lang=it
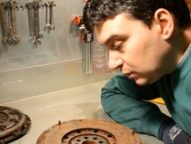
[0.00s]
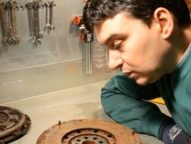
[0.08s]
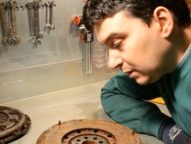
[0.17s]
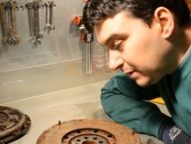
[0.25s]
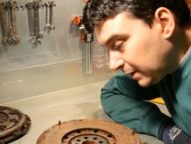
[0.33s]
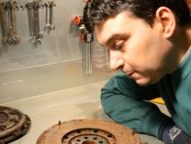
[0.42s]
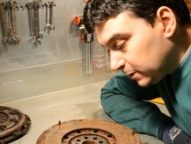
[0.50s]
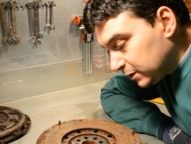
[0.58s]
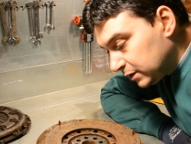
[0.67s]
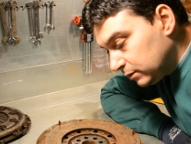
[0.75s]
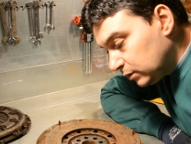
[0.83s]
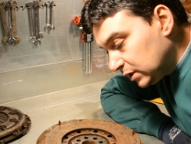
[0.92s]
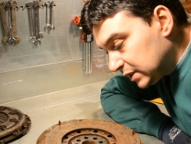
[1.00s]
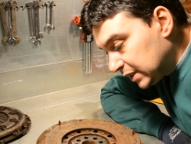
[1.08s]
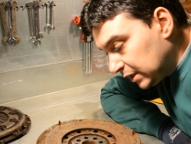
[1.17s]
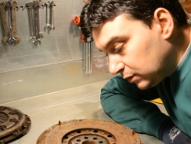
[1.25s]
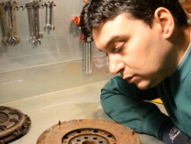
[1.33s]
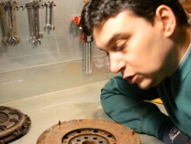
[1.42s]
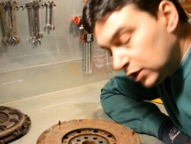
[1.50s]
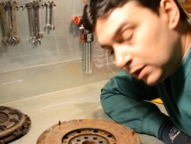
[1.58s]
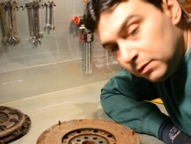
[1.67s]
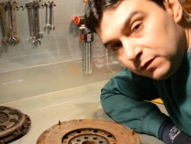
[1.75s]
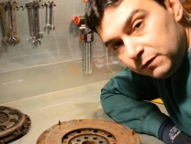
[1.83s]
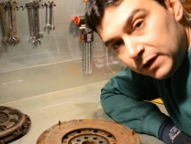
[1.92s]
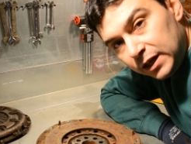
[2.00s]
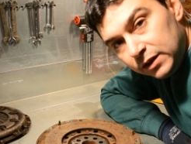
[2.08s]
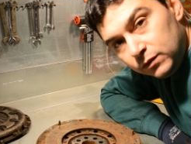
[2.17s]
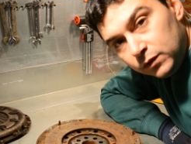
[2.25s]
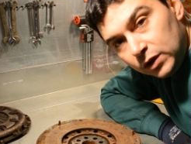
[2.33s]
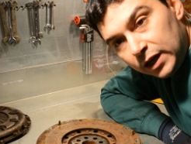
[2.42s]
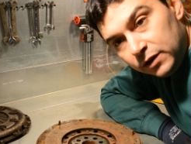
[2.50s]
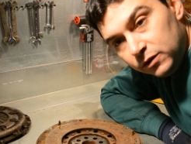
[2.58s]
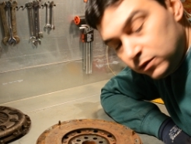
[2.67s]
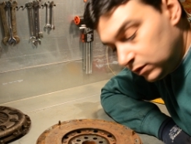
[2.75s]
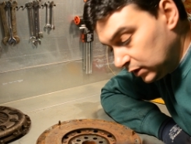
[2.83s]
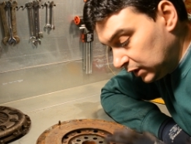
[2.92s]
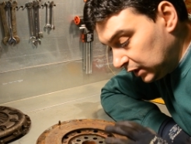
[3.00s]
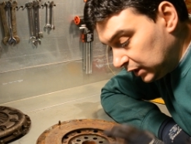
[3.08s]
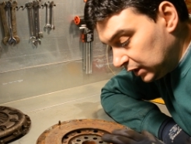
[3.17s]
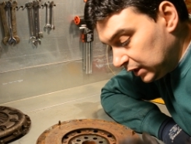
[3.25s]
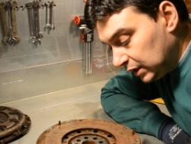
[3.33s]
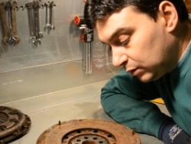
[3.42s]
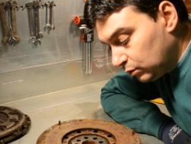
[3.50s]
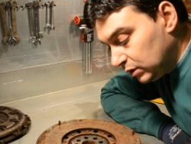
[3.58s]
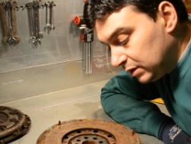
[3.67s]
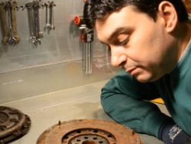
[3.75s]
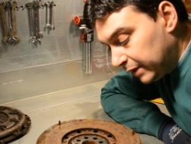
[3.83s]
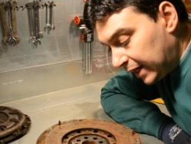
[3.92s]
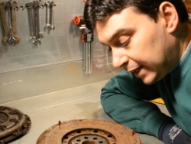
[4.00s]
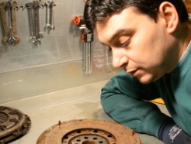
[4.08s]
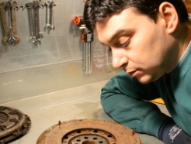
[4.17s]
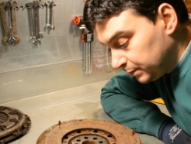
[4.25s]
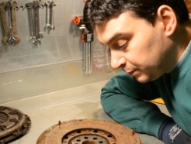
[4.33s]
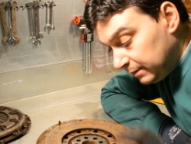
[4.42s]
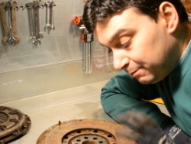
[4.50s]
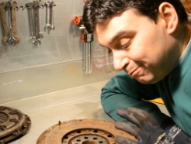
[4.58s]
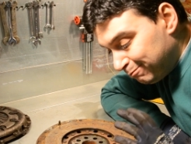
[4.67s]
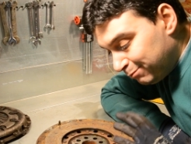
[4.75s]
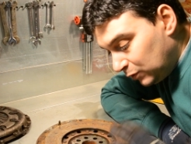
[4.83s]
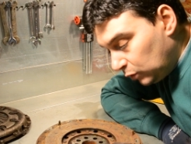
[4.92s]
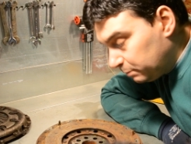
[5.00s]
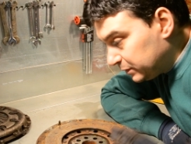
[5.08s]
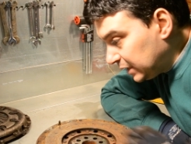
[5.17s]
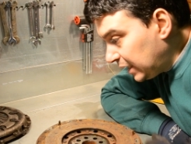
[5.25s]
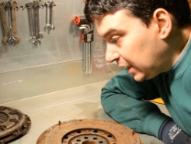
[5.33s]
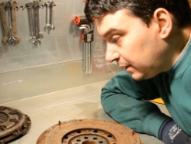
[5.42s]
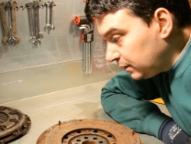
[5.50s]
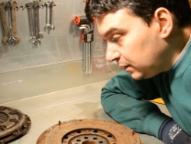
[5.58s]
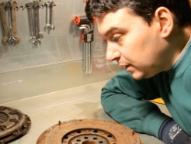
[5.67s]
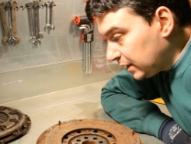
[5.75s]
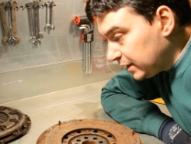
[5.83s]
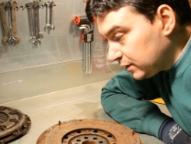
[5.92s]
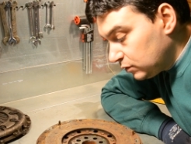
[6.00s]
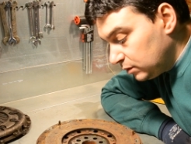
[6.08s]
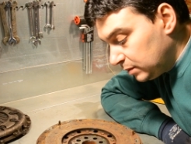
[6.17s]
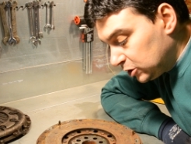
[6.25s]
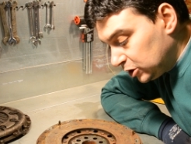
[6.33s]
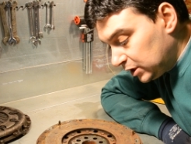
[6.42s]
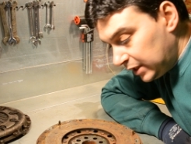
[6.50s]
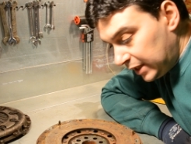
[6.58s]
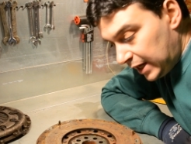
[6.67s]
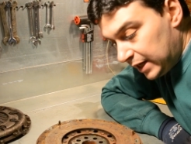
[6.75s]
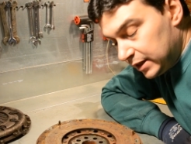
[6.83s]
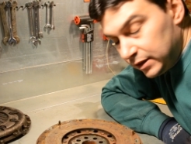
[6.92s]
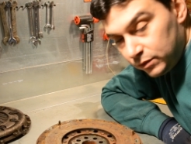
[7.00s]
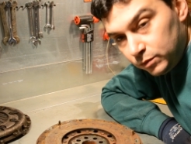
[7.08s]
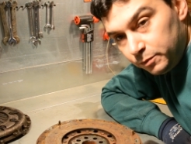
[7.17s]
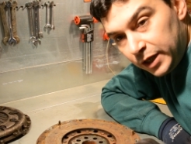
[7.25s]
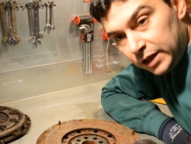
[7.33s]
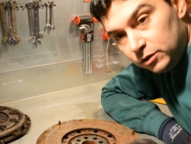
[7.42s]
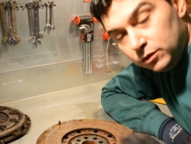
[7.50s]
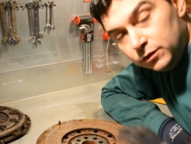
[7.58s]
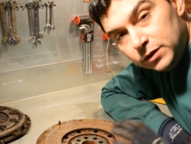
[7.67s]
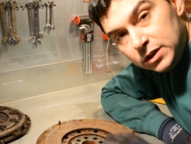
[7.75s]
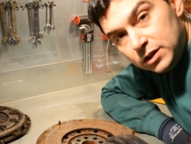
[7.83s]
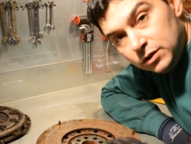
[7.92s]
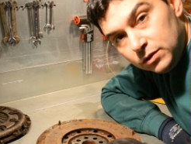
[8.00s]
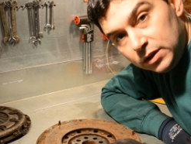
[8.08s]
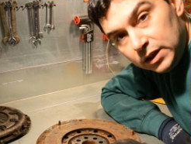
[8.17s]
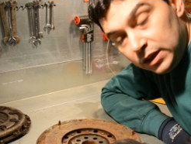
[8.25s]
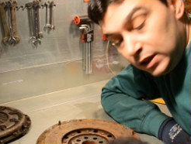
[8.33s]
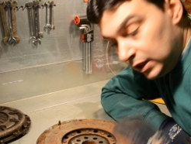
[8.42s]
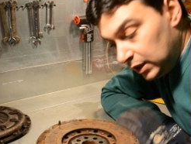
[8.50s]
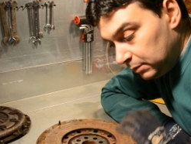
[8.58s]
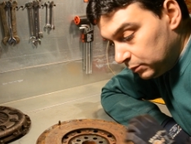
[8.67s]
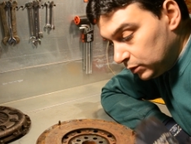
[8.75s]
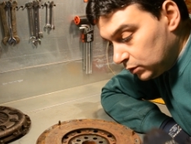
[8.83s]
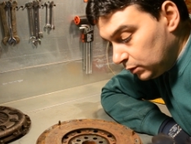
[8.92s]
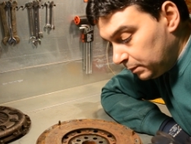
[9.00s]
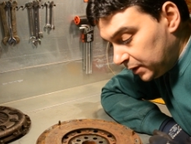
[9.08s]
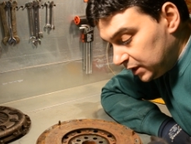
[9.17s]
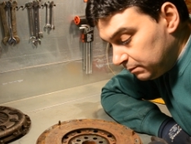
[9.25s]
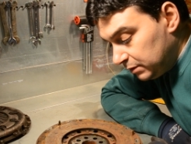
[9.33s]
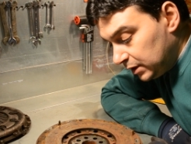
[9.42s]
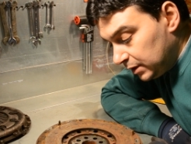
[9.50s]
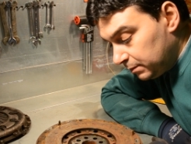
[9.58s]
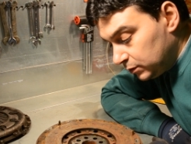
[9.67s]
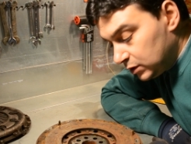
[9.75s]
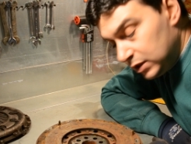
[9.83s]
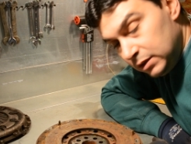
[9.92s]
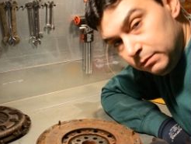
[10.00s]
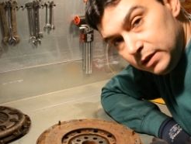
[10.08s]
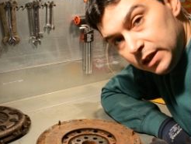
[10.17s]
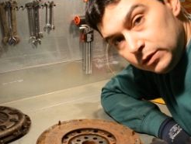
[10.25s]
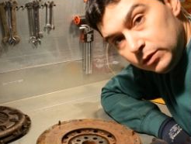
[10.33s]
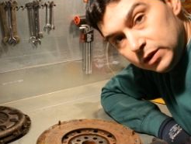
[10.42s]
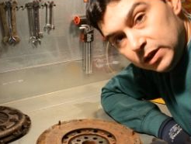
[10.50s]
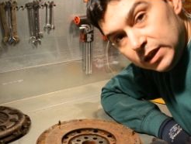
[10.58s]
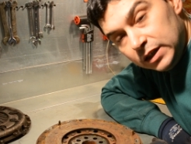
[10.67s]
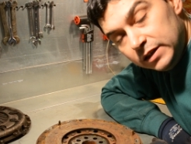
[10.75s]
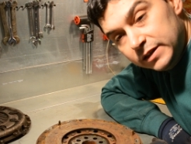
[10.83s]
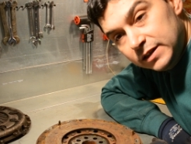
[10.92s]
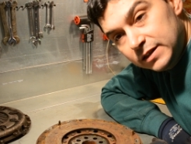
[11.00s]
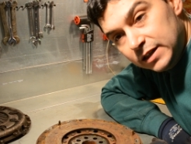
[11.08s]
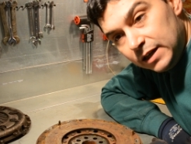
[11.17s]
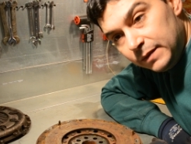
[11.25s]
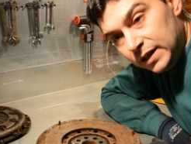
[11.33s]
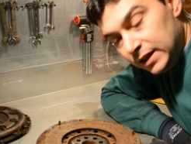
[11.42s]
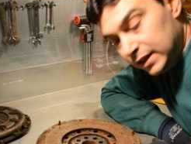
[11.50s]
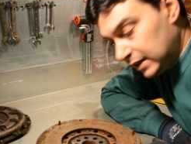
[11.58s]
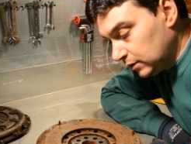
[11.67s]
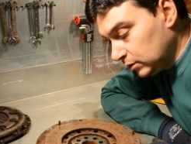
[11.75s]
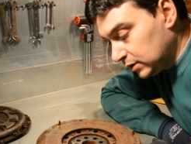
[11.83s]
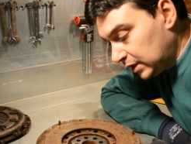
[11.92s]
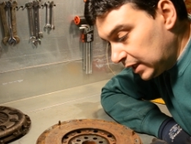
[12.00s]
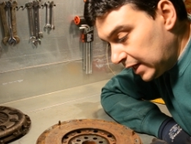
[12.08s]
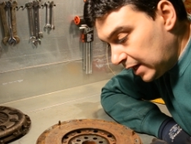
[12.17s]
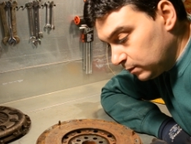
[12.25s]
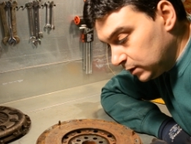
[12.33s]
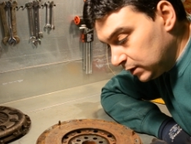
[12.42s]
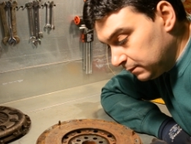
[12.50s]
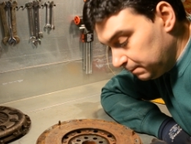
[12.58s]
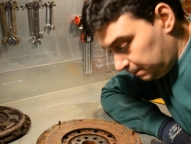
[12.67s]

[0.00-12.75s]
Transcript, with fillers: non abbiamo la sicurezza che riusciamo a fare un volano eh, equilibrato opterei adesso per cercare un piatto frizione più compatibile possibile con il sistema che adotta l'Audi.